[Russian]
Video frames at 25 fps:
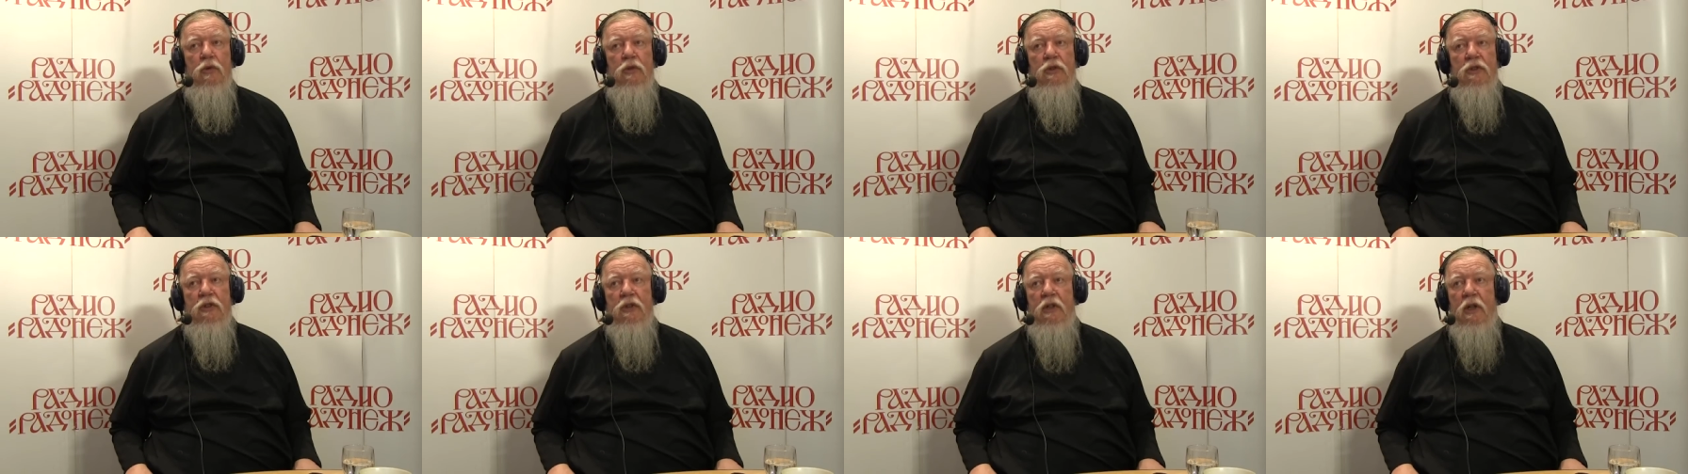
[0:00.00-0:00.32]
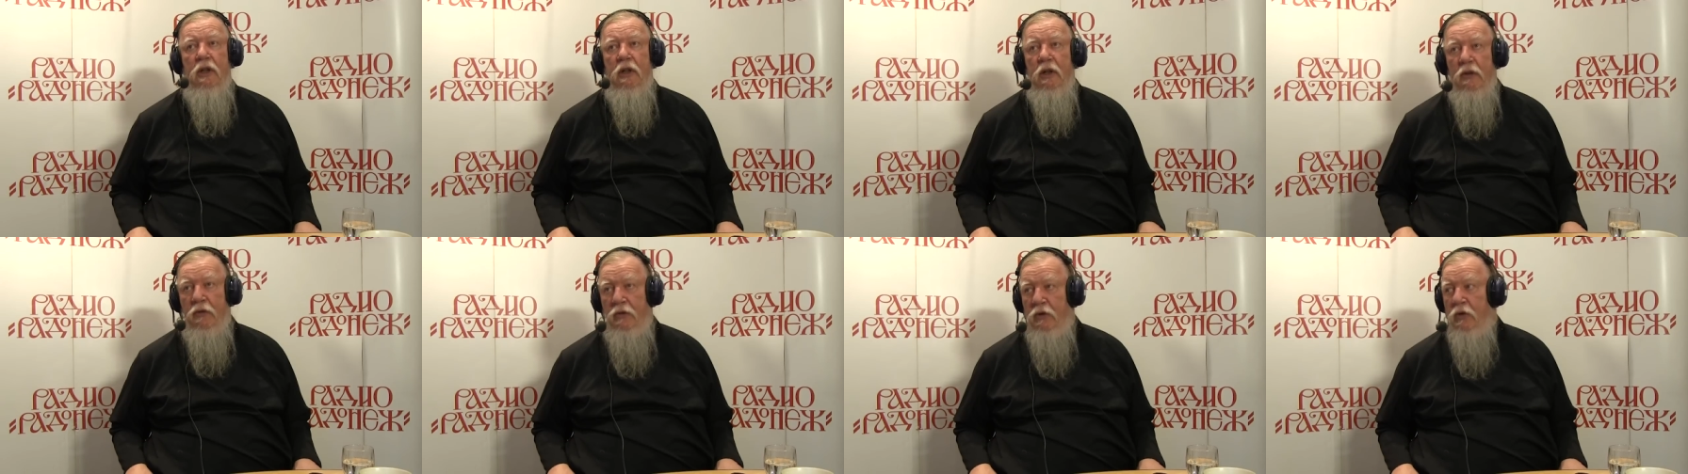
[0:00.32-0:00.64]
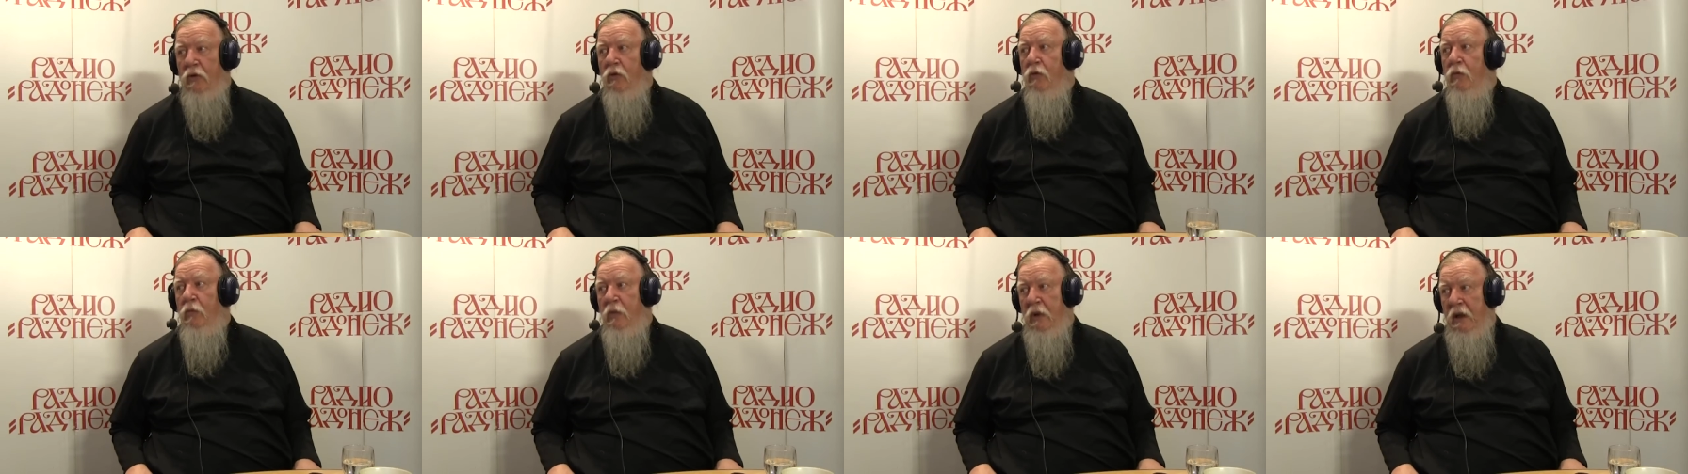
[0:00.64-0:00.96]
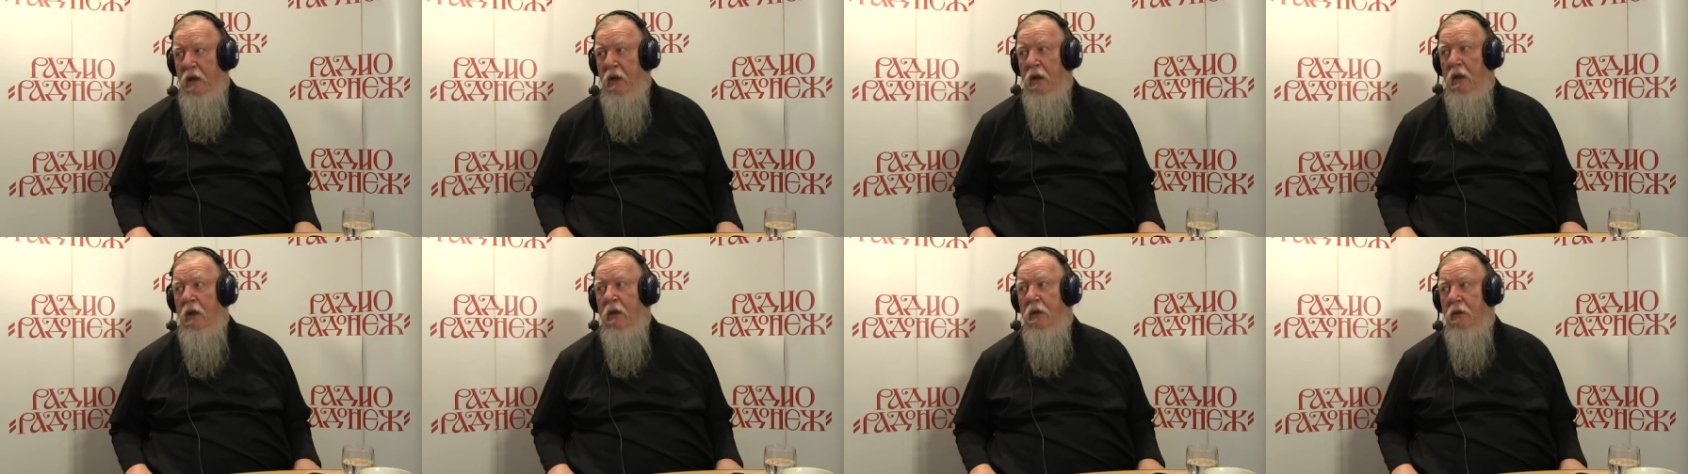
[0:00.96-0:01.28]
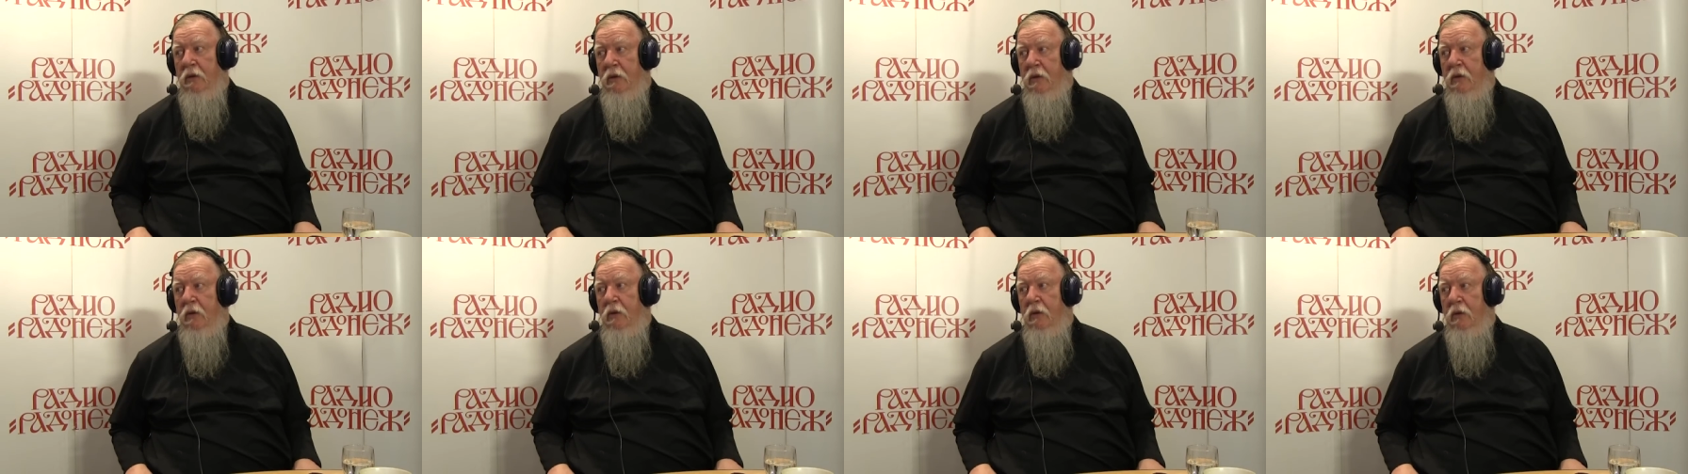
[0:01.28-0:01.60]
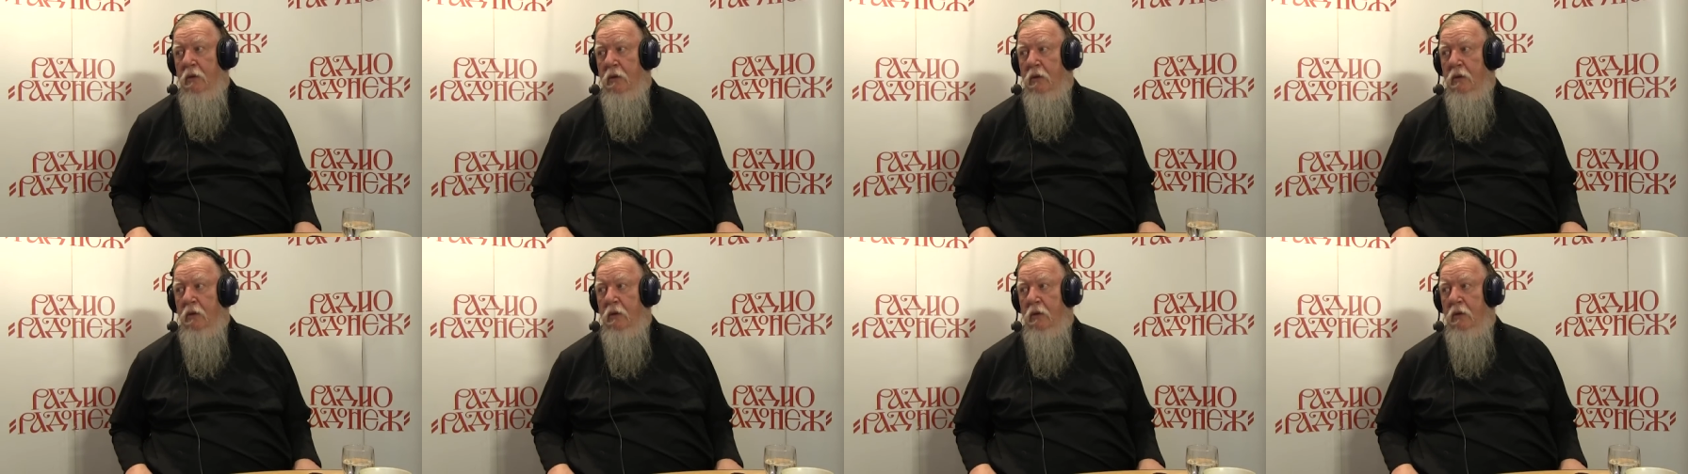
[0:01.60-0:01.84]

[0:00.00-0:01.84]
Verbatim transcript: что, скорее всего, прелесть